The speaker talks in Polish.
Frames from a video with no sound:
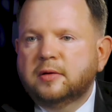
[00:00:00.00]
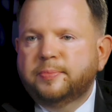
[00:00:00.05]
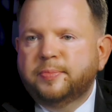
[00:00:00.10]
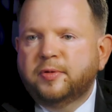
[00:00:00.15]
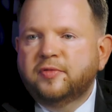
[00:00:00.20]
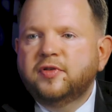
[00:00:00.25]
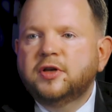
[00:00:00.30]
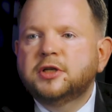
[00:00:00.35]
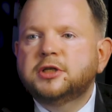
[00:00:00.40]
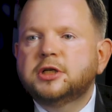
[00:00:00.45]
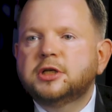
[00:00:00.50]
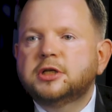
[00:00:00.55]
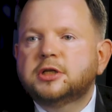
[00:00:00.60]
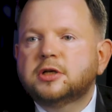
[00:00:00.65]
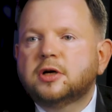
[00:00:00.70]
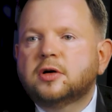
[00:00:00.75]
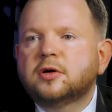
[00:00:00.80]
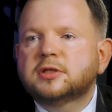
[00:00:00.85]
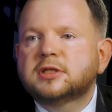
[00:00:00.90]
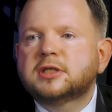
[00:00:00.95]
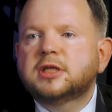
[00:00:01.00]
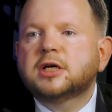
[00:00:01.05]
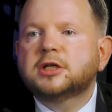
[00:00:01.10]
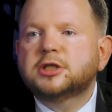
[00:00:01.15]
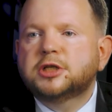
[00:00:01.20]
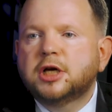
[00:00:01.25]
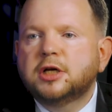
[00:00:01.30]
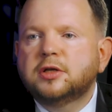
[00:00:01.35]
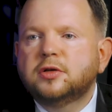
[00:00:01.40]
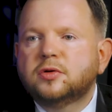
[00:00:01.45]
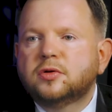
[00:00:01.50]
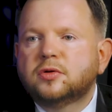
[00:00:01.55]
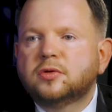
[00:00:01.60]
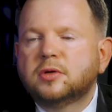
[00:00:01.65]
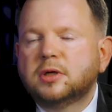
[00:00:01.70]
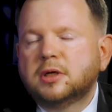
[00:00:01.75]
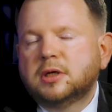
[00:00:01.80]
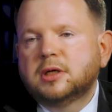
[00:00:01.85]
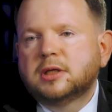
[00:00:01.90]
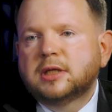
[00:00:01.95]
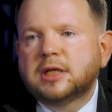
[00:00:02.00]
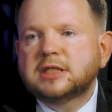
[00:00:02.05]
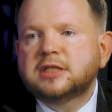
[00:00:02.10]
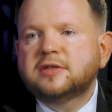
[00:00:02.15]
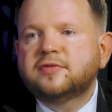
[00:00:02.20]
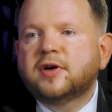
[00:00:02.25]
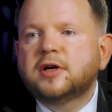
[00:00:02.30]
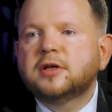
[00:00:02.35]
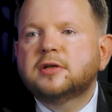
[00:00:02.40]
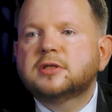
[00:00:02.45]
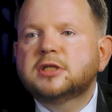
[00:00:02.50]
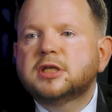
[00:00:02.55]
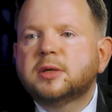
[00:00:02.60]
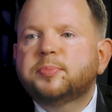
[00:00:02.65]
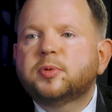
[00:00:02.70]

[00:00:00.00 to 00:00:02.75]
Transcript: powiedzieć o zdarzeniu, nazywając